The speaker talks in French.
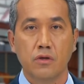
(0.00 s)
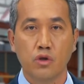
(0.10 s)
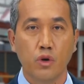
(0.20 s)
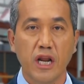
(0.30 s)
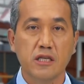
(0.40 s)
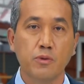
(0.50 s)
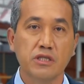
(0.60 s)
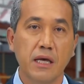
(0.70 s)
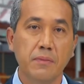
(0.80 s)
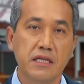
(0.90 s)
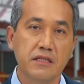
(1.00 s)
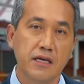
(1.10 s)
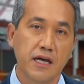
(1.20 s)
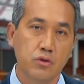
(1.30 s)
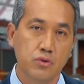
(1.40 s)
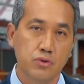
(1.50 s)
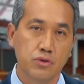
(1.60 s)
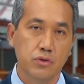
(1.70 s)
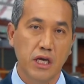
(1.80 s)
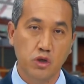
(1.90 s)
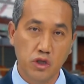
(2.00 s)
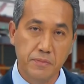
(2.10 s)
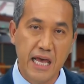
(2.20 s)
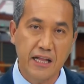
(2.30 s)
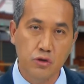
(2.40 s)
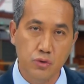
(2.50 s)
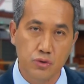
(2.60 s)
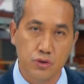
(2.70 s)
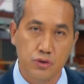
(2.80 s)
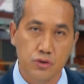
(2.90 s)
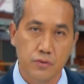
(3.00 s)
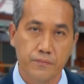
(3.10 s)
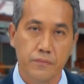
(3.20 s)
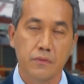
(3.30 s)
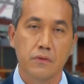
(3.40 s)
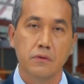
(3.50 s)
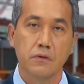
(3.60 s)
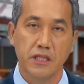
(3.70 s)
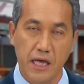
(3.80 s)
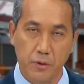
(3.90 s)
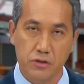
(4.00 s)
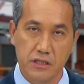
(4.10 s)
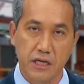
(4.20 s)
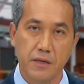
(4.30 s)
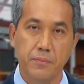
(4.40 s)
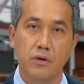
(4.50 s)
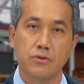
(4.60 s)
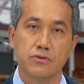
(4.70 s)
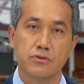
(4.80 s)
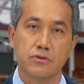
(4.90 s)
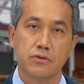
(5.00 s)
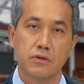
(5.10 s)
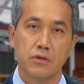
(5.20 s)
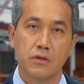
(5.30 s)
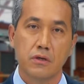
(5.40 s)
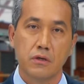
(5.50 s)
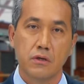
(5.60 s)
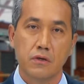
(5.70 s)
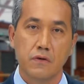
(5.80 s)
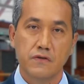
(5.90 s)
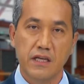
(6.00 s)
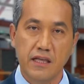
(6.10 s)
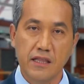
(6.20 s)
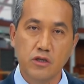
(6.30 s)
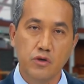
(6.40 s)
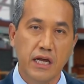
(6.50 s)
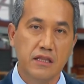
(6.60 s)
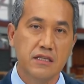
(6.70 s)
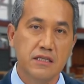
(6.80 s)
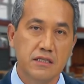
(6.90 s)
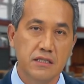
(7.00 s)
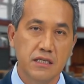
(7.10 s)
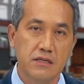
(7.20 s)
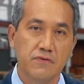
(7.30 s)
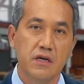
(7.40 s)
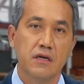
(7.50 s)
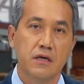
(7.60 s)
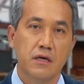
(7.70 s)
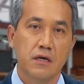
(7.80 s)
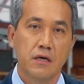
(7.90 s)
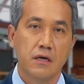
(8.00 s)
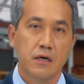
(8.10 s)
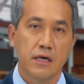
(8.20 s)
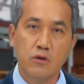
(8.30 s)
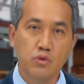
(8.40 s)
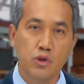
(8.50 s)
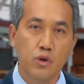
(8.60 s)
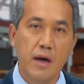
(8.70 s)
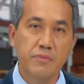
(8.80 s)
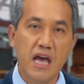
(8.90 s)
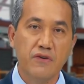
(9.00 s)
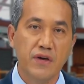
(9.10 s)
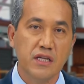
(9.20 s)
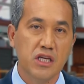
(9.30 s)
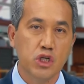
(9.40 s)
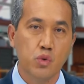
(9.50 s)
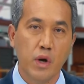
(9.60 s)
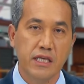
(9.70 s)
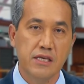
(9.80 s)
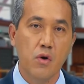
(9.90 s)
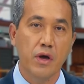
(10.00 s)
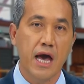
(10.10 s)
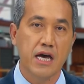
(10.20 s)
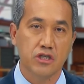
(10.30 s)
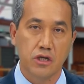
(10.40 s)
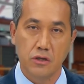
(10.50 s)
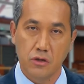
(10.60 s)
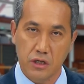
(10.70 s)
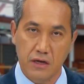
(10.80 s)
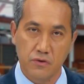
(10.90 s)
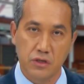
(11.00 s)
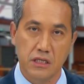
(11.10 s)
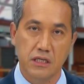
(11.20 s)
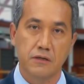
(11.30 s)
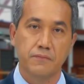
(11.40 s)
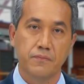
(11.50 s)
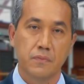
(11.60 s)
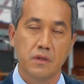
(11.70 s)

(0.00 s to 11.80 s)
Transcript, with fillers: Notre responsabilité à tous, et je dis bien à tous, est d'apporter des réponses cette année sera décisive car nous serons amenés à faire des choix qui engagent notre avenir.